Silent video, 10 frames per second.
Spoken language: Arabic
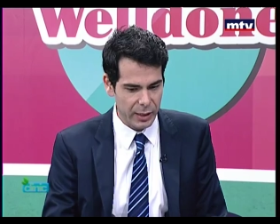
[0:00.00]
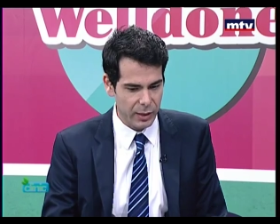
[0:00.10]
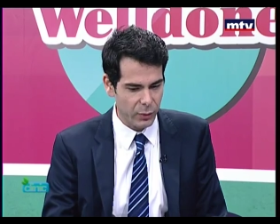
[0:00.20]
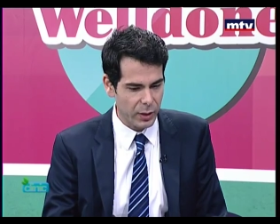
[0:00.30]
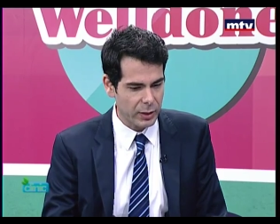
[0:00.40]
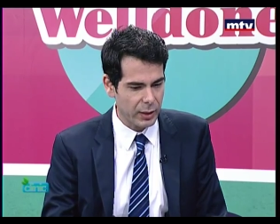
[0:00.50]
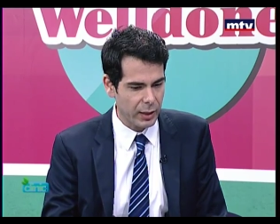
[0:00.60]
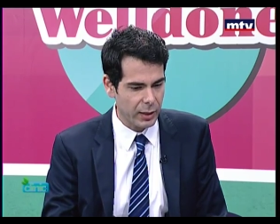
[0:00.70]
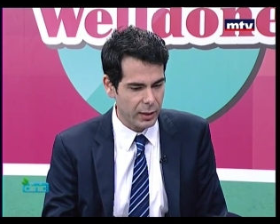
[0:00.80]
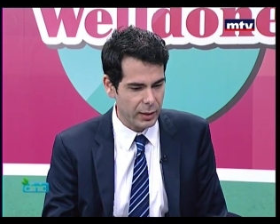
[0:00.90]
يعني وقت
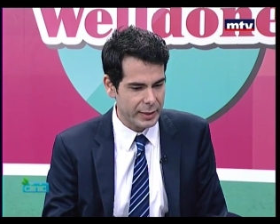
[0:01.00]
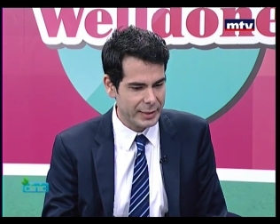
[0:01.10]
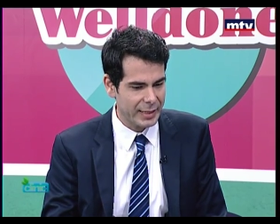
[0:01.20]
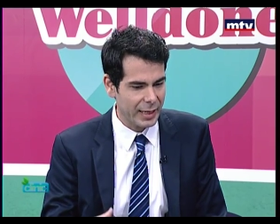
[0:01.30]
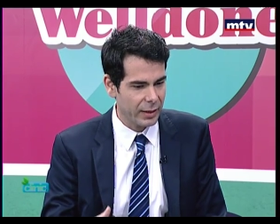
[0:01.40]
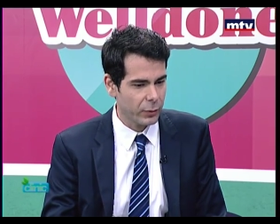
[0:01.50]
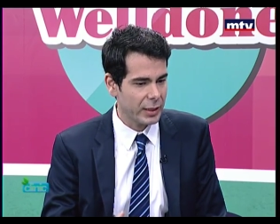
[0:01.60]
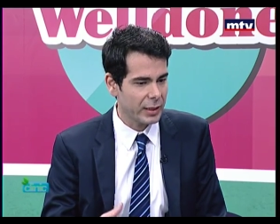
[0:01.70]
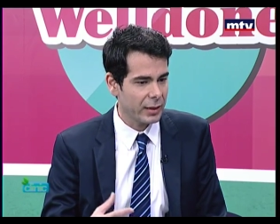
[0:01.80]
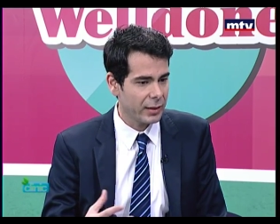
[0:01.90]

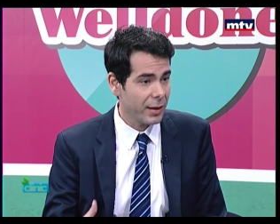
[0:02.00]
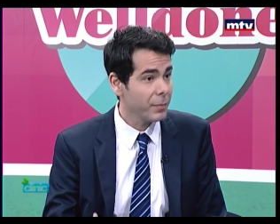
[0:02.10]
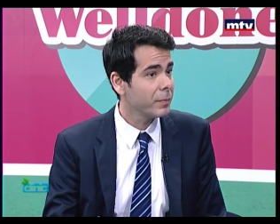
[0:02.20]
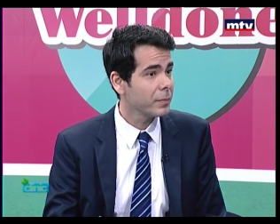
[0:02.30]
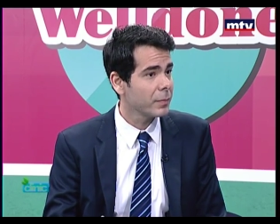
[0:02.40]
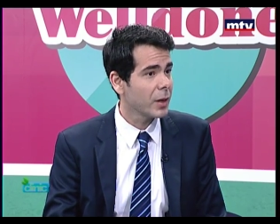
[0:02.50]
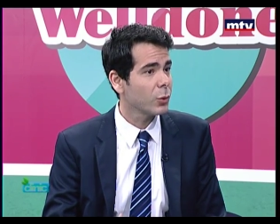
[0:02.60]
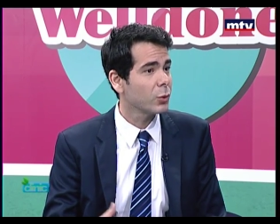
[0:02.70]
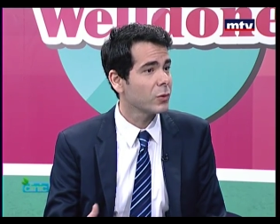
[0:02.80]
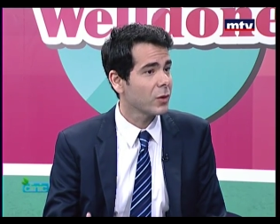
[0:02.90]
وقت الدم ما
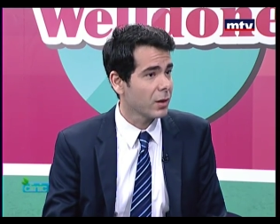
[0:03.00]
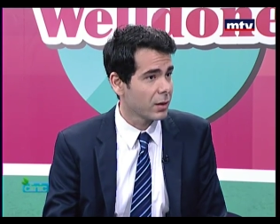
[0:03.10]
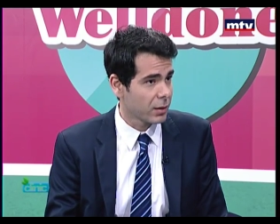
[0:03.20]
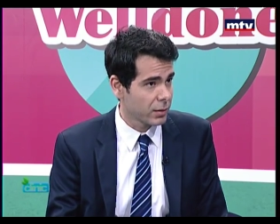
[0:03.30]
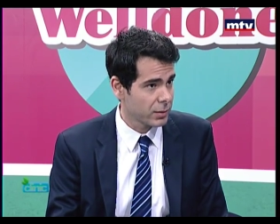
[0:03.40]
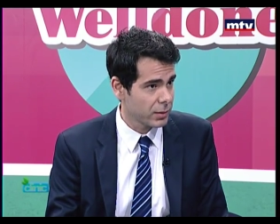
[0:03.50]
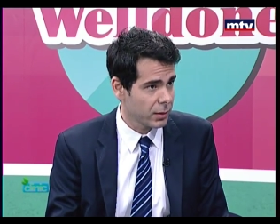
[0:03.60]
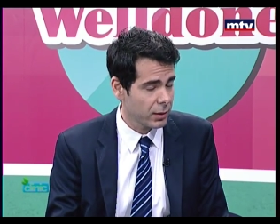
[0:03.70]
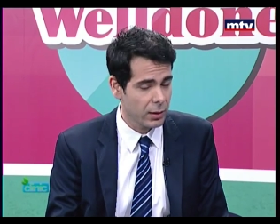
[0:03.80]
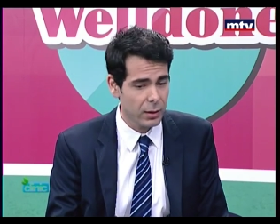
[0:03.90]
يعود يوصل للراس نعم.
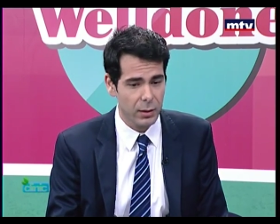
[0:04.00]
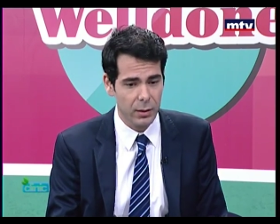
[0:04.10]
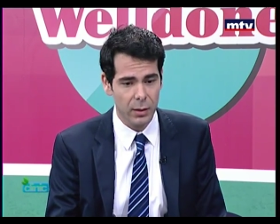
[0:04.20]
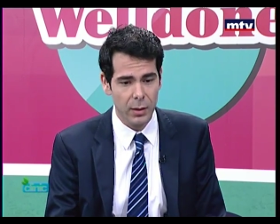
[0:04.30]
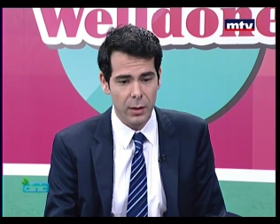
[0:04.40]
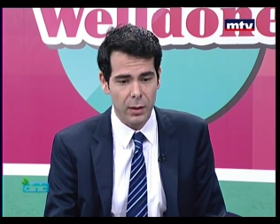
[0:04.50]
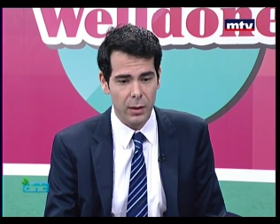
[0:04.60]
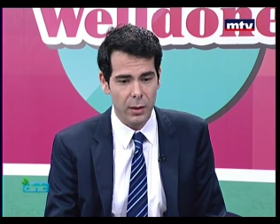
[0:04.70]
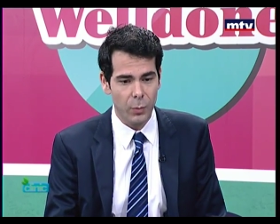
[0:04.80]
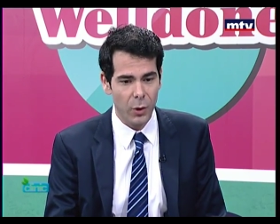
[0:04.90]
آه
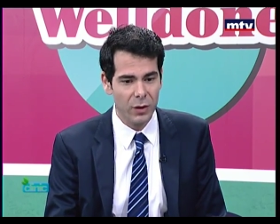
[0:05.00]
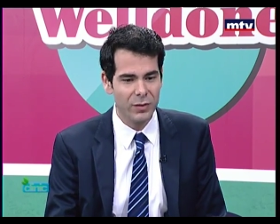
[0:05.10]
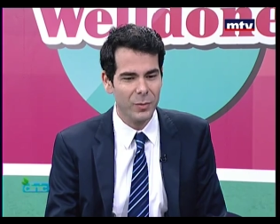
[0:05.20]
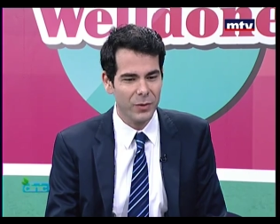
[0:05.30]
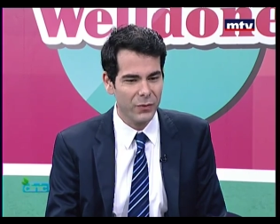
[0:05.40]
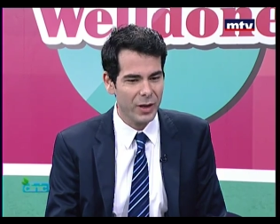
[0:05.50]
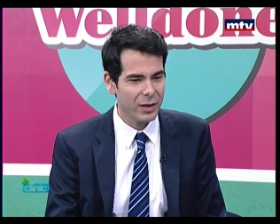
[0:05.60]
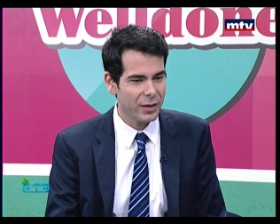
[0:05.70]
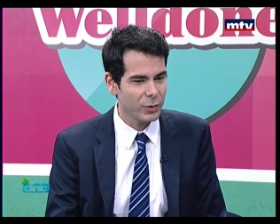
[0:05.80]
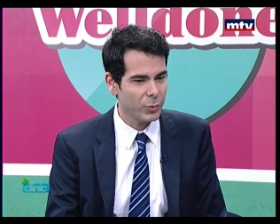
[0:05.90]
آه معظم
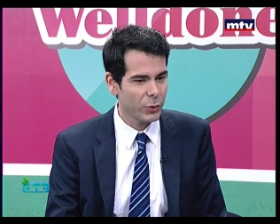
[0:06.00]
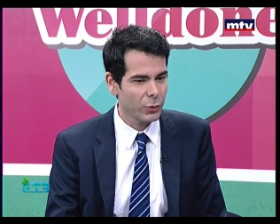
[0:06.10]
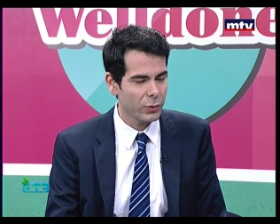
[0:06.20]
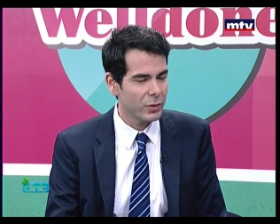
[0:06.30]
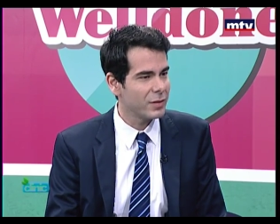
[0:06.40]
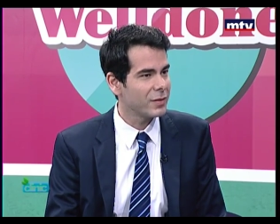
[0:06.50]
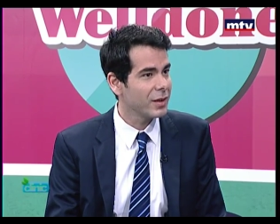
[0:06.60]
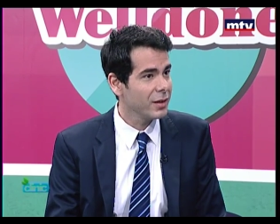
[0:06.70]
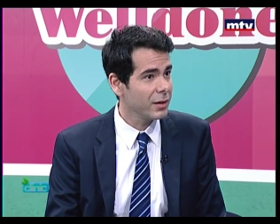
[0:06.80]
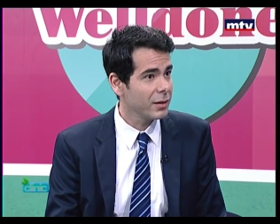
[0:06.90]
الفالج بيكون
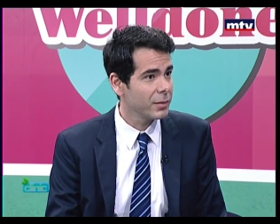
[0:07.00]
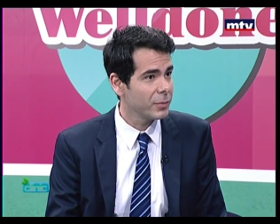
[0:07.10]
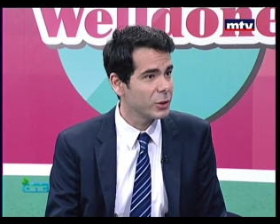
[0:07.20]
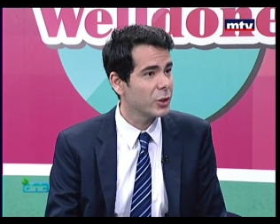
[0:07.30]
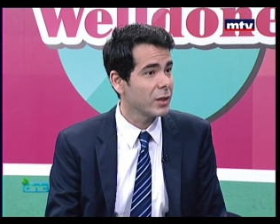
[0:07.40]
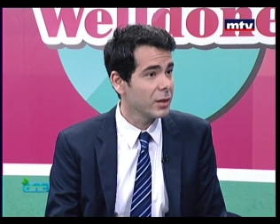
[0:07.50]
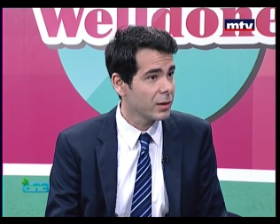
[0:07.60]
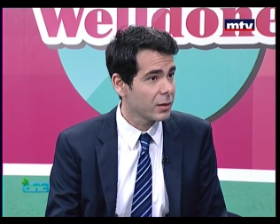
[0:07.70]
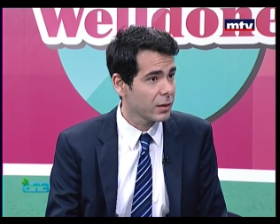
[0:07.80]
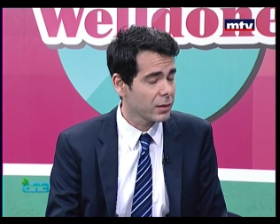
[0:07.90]
تسكير بشريان
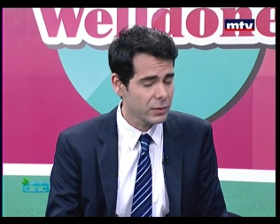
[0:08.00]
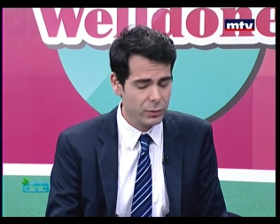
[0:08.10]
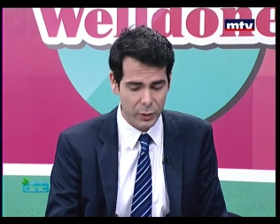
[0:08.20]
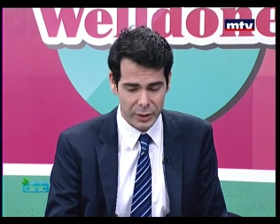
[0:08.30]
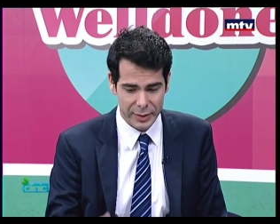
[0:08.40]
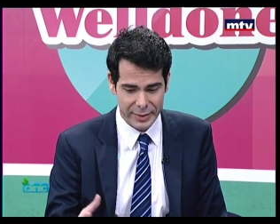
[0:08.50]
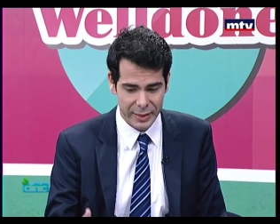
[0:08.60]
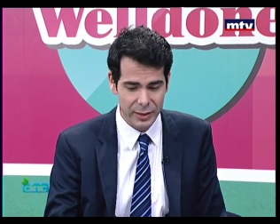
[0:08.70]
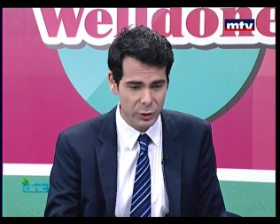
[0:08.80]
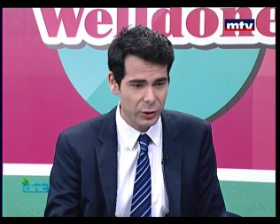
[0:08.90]
الراس وقت
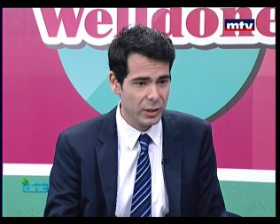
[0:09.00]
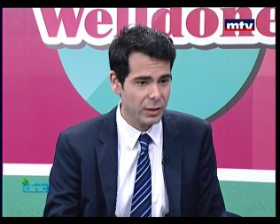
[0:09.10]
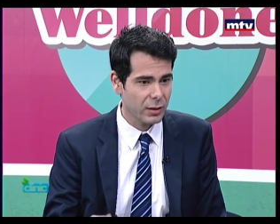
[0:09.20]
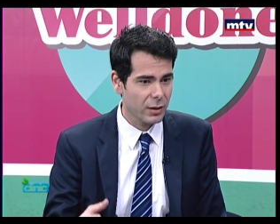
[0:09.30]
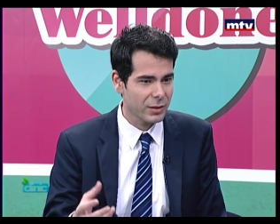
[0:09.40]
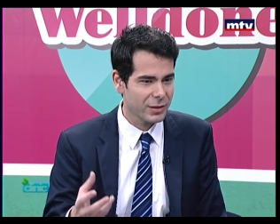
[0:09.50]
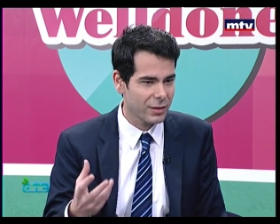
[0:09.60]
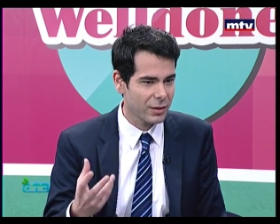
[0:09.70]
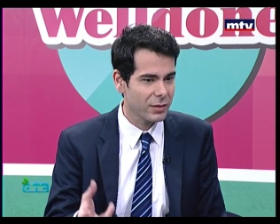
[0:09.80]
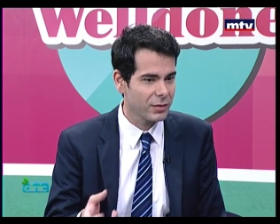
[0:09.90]
يسكر شريان الراس
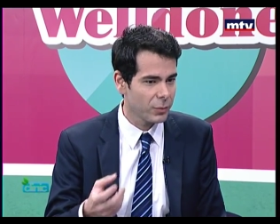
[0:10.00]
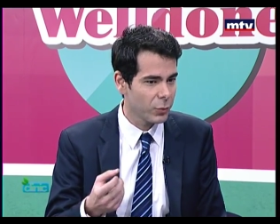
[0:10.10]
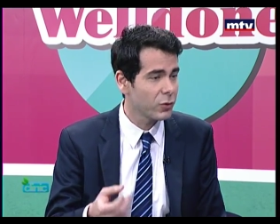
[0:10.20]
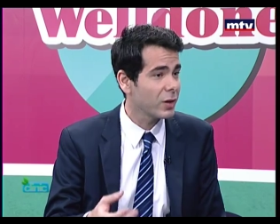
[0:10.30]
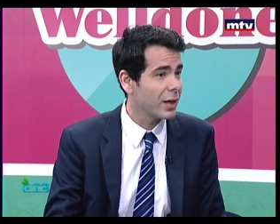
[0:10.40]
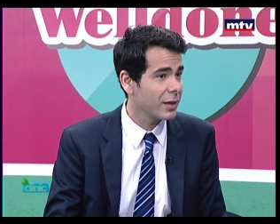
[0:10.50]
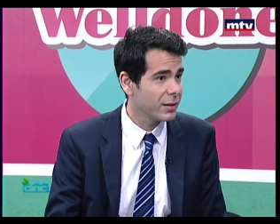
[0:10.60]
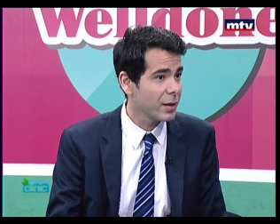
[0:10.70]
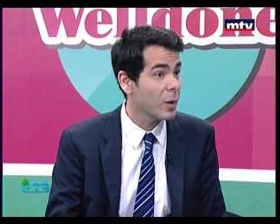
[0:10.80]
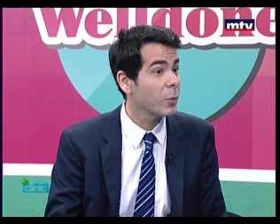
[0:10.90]
الراس اللي بيوصل عليه
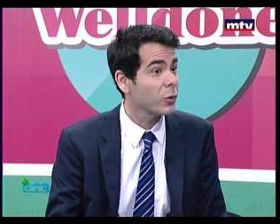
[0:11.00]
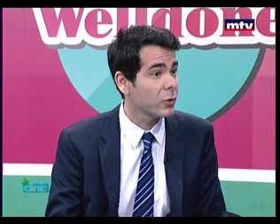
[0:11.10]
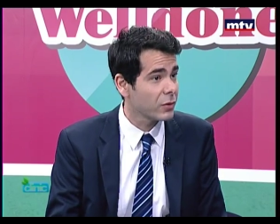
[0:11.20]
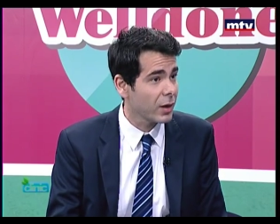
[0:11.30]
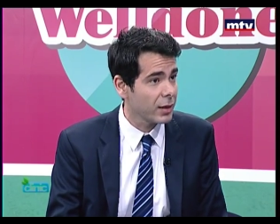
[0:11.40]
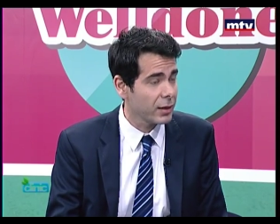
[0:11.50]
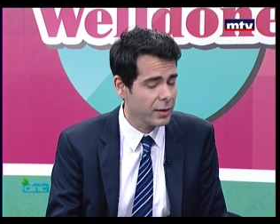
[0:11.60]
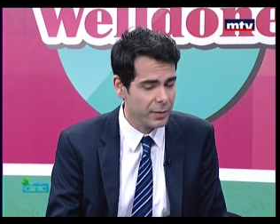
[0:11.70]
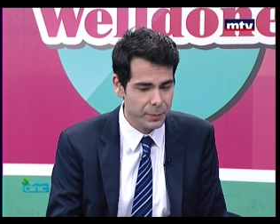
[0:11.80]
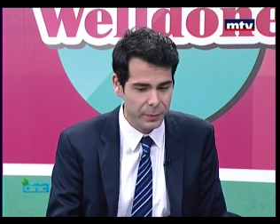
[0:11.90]
الدم ما بيعود يوصل عليه
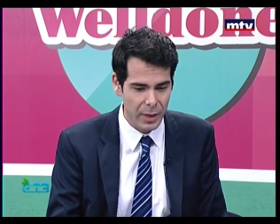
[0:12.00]
الدم